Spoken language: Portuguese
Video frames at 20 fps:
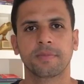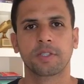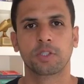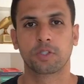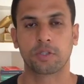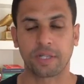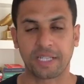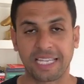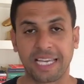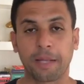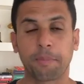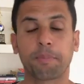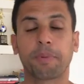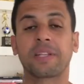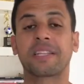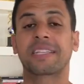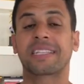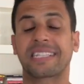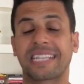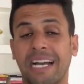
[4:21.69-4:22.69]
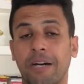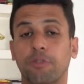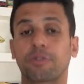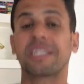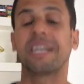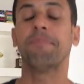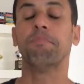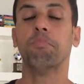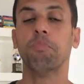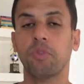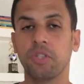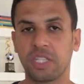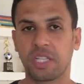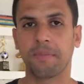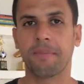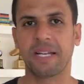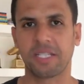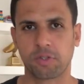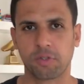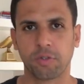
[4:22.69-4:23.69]
só que ela pode causar
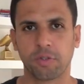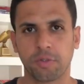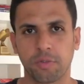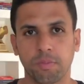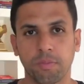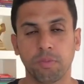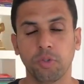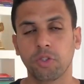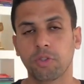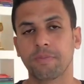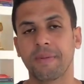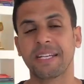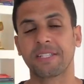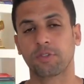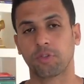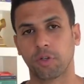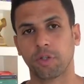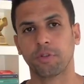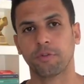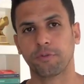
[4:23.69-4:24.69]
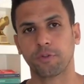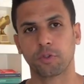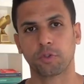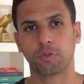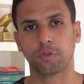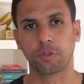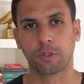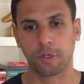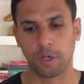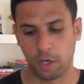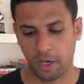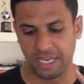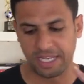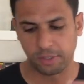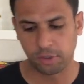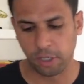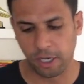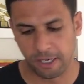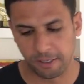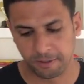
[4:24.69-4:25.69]
muita mais dor, muito mais dor no futuro. Olha
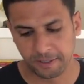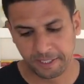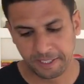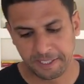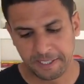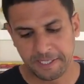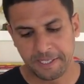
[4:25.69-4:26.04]
só.